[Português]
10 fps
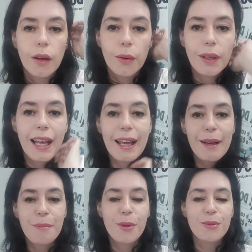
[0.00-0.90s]

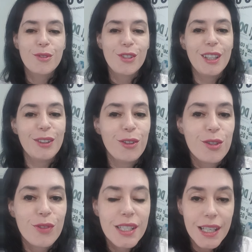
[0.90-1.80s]
Olá, bom dia a
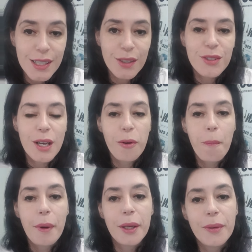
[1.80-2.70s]
todos vocês que nos
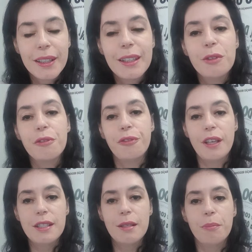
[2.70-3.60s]
acompanham aqui no
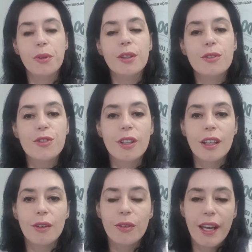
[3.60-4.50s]
Facebook do
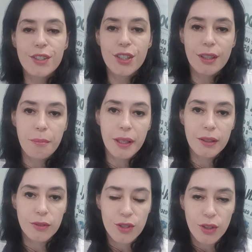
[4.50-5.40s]
Jornal do Oeste, também
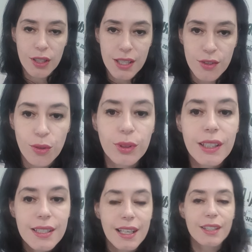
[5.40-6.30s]
nas nossas
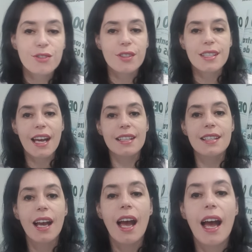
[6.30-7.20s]
outras redes
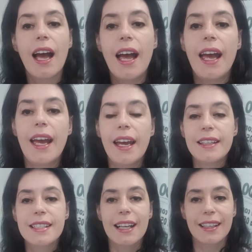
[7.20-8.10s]
sociais, é,
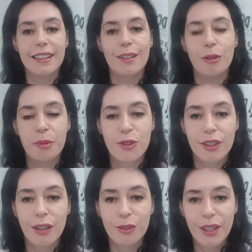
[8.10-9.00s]
Instagram, arroba
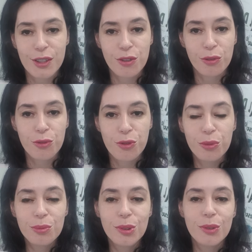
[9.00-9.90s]
Jornal do Oeste Tudo
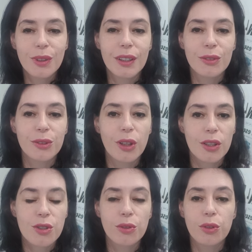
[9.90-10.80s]
Junto, no
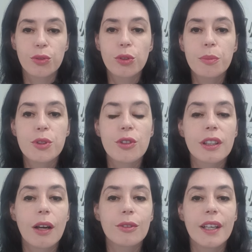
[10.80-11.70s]
nosso YouTube,
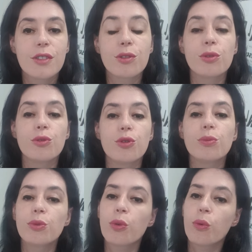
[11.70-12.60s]
Jornal do Oeste Tudo
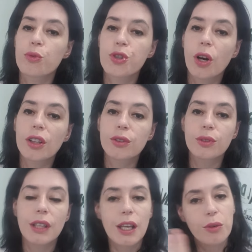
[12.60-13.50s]
Junto, com o J,
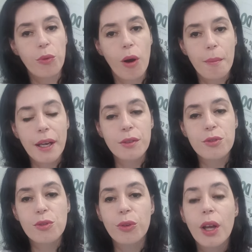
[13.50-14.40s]
D e o O
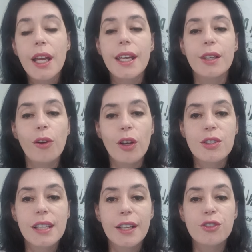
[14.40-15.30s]
maiúsculo, e no
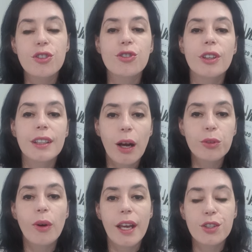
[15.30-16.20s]
nosso site
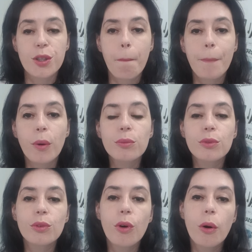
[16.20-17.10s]
jornaldoeste.com.br,
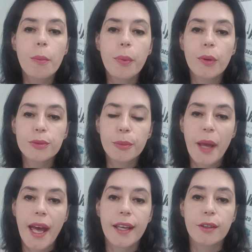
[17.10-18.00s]

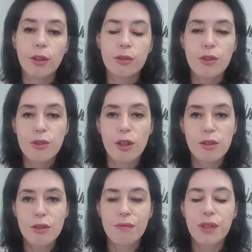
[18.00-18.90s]
todos os
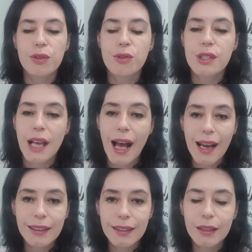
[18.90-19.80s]
nossos vídeos
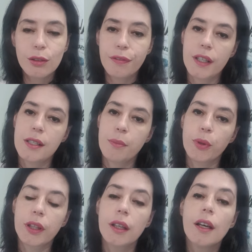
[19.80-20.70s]
aqui do
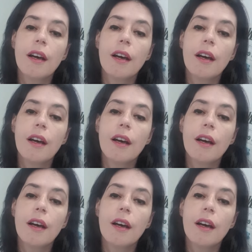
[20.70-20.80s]
Facebook,